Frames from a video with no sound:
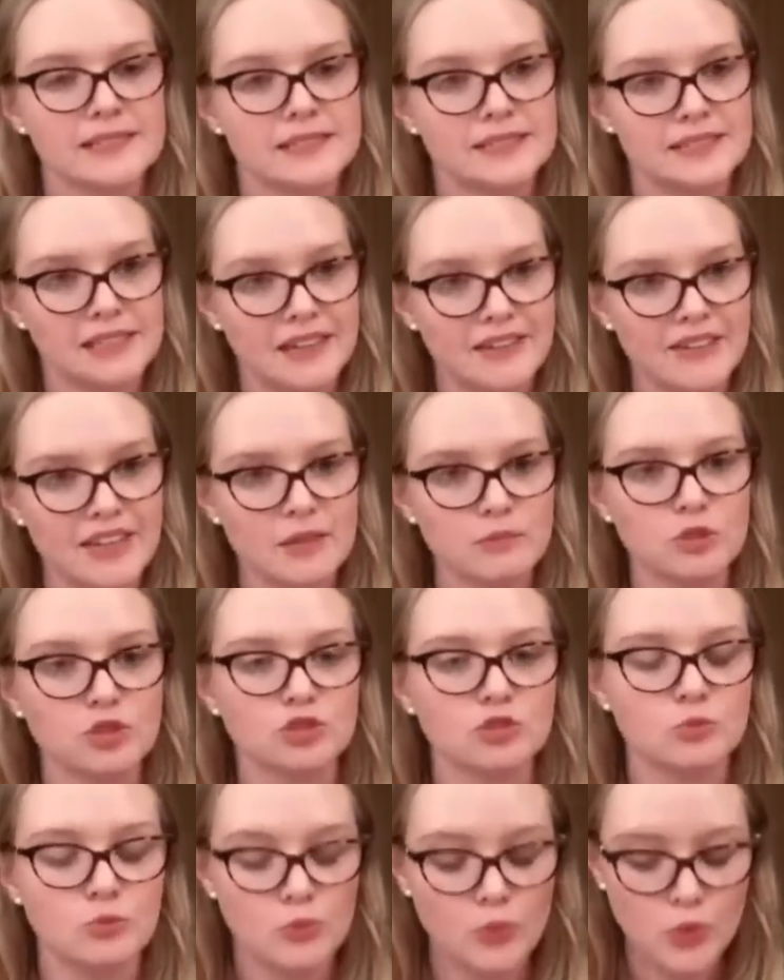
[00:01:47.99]

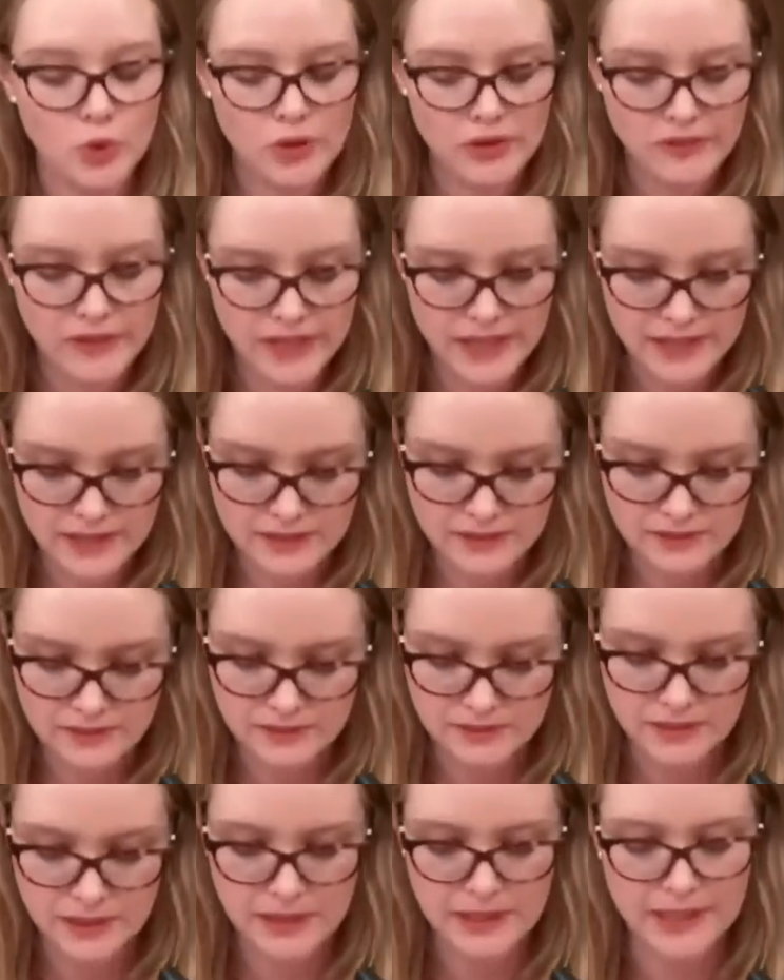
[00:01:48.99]
Sabemos muy bien
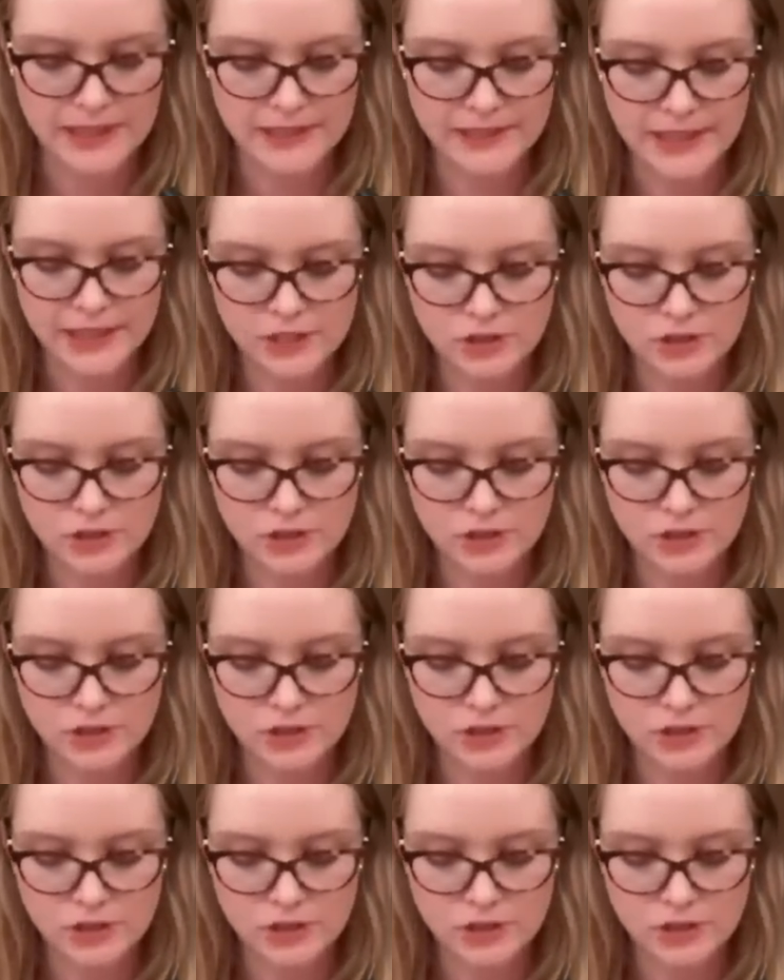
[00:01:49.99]
que el